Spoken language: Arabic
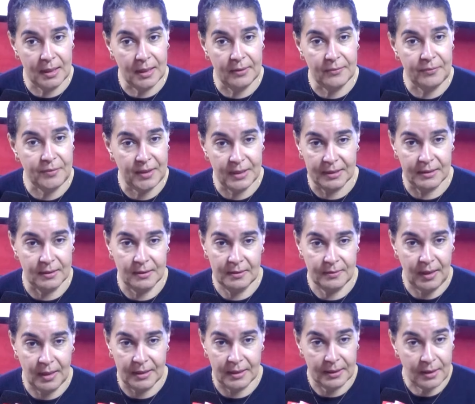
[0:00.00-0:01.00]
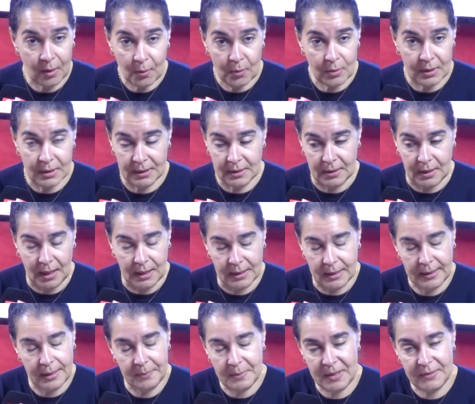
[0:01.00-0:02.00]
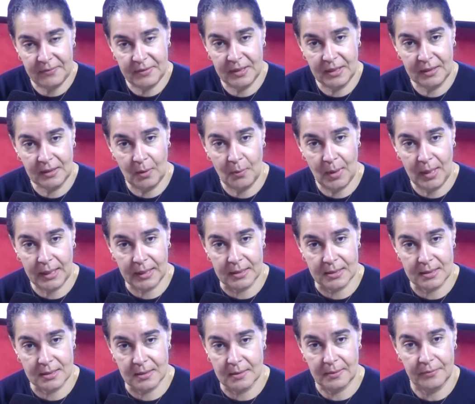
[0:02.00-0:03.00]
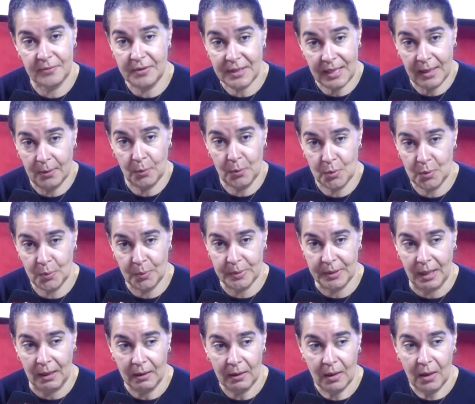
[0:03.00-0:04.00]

فيه انا كنقول لك راه حنا كاملين فينا نواقص فينا عيوبنا